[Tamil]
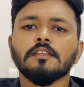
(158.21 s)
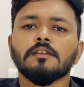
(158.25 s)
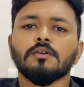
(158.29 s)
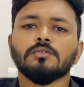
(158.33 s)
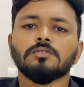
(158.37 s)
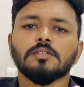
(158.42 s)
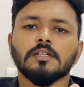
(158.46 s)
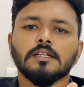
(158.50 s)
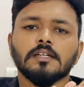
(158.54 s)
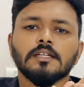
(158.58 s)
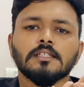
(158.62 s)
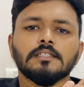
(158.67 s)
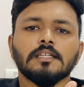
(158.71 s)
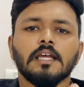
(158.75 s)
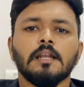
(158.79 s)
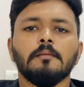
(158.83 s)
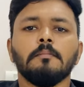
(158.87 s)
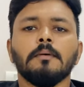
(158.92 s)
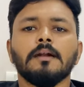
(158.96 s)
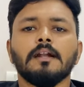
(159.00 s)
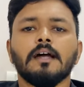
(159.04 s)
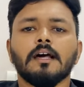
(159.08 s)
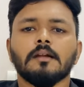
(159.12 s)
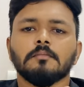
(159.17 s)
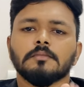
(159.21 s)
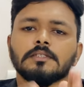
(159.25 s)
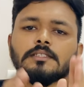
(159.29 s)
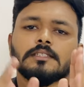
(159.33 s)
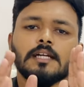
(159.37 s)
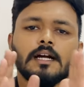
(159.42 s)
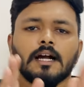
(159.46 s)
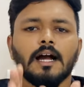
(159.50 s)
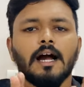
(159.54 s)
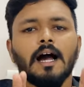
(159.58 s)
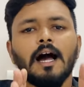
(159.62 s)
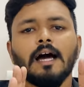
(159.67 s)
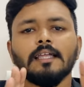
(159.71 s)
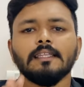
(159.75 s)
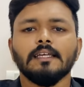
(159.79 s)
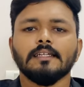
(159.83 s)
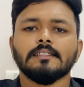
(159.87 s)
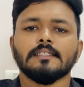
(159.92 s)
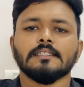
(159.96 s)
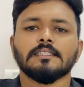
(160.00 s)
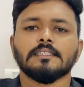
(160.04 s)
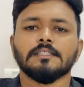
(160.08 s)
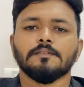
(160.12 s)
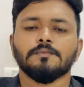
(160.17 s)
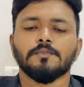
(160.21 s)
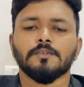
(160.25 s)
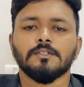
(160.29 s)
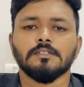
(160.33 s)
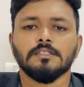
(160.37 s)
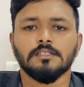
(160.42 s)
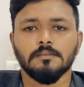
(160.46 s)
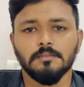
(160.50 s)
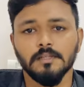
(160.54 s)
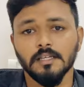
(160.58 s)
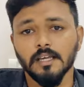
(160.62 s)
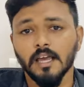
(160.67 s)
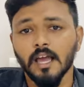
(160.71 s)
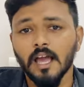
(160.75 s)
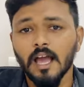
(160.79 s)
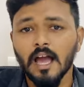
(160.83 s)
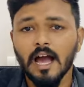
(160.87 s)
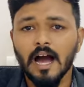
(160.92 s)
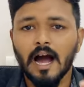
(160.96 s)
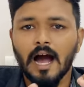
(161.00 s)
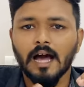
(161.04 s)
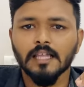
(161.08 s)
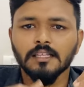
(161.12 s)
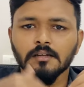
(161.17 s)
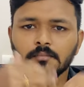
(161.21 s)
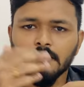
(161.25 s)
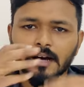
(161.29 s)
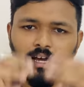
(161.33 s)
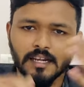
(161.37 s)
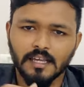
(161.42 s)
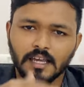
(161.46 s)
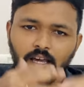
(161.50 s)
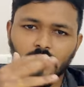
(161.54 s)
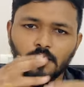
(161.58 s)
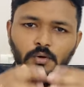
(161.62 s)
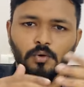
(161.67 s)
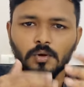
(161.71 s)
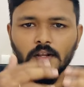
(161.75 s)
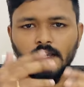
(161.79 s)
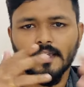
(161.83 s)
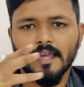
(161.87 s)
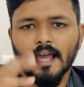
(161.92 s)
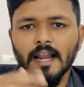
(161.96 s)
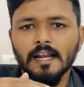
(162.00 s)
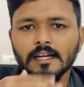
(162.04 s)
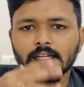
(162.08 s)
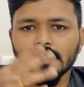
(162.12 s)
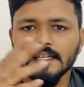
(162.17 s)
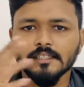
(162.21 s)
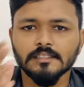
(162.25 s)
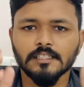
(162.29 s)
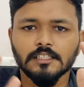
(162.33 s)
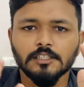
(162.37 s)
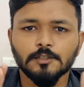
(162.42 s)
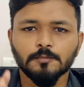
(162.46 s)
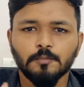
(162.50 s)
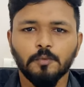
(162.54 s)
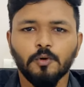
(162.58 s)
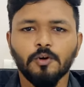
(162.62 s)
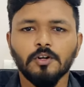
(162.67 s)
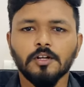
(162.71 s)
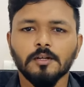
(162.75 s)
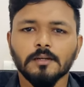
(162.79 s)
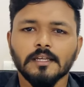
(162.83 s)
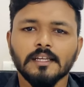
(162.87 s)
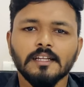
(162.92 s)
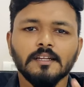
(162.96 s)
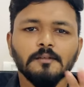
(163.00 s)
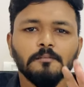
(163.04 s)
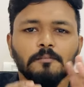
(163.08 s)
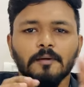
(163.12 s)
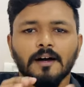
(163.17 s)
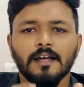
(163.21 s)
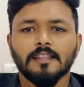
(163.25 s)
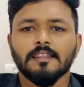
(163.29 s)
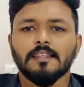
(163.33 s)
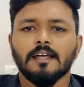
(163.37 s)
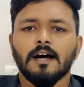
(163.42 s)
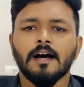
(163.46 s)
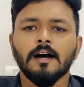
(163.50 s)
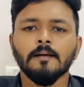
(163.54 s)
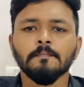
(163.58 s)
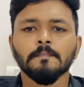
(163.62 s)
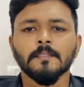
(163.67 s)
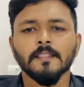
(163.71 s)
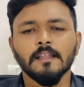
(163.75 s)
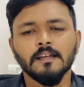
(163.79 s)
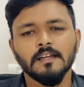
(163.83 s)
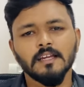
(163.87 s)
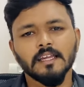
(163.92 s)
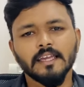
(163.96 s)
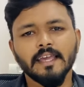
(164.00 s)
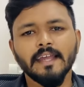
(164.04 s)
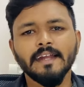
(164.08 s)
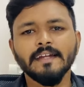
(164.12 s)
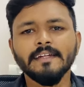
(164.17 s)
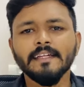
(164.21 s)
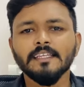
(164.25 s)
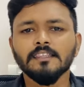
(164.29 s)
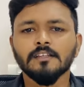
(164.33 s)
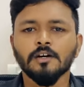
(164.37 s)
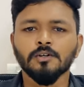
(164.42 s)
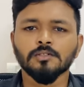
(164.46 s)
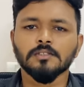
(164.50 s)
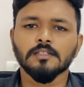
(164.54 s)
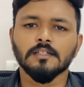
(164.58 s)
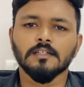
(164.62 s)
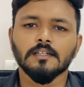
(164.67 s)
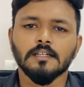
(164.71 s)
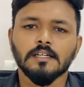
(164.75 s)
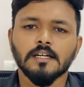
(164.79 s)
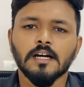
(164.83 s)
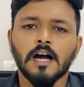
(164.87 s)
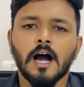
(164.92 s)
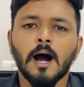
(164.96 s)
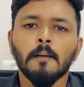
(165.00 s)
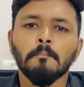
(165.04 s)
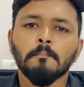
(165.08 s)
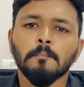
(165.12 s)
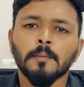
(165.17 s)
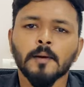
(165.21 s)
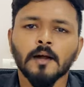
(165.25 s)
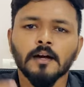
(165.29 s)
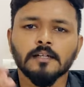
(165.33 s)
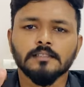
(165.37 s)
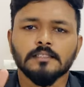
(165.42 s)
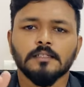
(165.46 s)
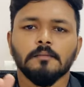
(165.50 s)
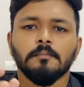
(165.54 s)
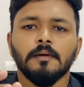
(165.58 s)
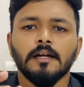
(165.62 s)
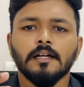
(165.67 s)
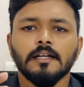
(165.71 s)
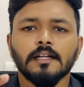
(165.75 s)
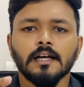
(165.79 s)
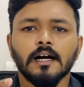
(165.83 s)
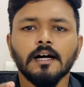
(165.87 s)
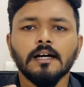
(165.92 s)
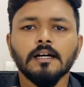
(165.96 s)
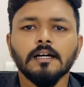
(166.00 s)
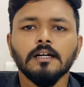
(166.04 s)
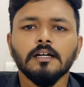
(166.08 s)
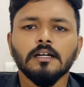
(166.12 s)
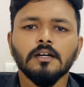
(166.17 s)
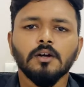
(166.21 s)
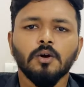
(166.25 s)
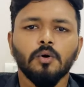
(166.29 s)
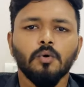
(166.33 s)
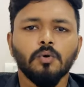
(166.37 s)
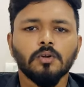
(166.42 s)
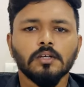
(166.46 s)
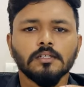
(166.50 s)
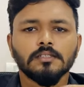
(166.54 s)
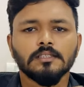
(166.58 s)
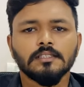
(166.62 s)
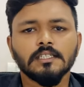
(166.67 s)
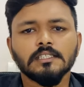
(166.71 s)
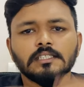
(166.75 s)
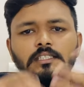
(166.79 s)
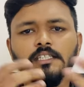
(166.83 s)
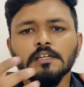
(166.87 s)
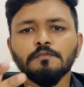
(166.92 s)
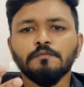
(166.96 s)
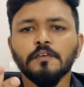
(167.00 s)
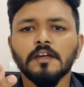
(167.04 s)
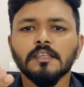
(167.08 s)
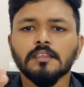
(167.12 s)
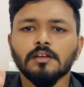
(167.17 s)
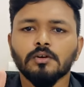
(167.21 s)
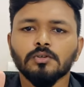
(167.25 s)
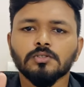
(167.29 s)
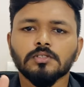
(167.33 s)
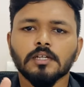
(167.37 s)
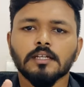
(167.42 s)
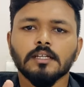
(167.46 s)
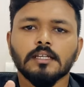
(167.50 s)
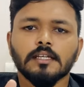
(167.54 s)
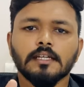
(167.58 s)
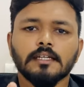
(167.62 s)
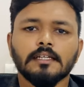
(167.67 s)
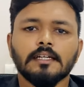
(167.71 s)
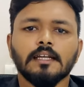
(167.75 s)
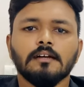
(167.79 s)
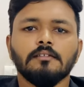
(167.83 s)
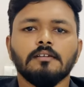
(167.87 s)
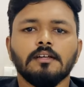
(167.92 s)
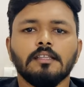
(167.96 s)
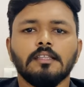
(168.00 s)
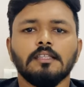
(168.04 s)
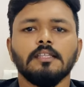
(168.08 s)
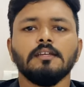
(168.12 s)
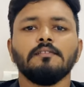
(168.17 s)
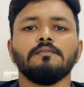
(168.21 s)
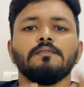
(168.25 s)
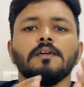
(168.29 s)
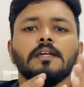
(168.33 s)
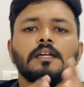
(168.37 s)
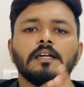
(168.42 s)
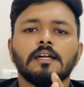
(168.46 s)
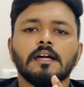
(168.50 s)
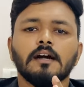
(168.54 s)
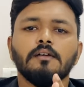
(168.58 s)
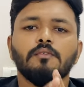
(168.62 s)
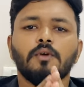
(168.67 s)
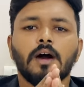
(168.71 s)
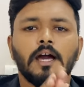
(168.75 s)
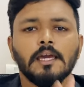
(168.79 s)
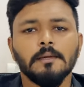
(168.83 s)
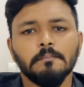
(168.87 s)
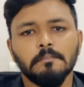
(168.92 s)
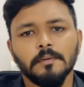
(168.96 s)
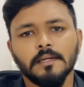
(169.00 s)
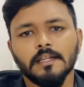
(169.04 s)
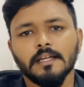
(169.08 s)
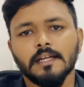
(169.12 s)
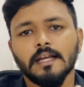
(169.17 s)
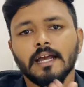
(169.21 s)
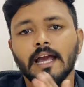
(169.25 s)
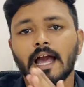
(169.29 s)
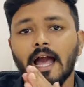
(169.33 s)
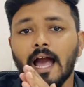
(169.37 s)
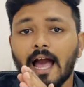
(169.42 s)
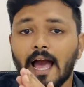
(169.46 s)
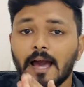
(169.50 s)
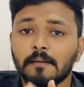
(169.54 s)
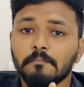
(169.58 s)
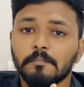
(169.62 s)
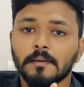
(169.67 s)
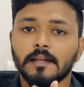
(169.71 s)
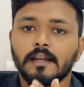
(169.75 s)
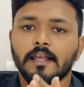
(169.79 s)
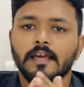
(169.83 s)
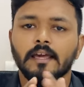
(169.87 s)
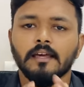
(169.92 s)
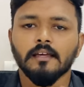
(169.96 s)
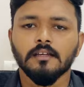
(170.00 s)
தௌசண்ட்க்கு செல் பண்ண ஆரம்பிச்சிட்டாங்க அதே சிக்ஸ்டி ஃபோர் ஜிபி அது மாதிரியே ஒரு கேல்குலேஷன்ஸ் போட்டு பார்த்தா எயிட்டி தௌசண்ட்க்கு அப்ராக்சிமேட்டாக ஒரு சிக்ஸ்டி ஃபைவ் தௌசண்ட் கிட்ட வந்து விற்க வாய்ப்பு இருக்கு ஆப்பிளே